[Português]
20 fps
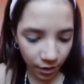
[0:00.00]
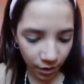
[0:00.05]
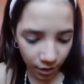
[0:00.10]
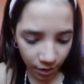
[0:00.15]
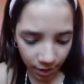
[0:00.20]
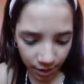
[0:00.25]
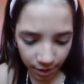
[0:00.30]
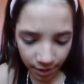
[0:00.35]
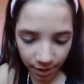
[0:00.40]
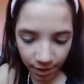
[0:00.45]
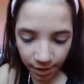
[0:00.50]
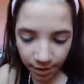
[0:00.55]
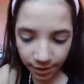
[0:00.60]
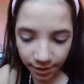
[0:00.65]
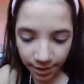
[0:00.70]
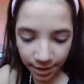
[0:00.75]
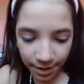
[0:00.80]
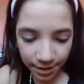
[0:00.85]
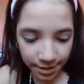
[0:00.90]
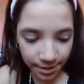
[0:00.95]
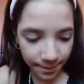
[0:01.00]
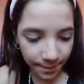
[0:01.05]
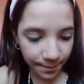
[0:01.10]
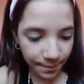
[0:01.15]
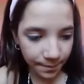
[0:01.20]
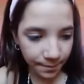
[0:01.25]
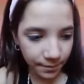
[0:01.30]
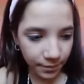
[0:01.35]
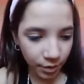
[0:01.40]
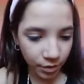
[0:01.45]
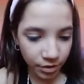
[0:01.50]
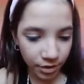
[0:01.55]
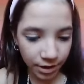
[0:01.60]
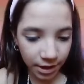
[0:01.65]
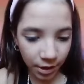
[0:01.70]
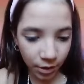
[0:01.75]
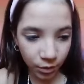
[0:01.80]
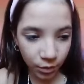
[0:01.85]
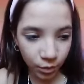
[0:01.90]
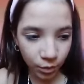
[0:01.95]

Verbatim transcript: Olha, nessa. Eu só tenho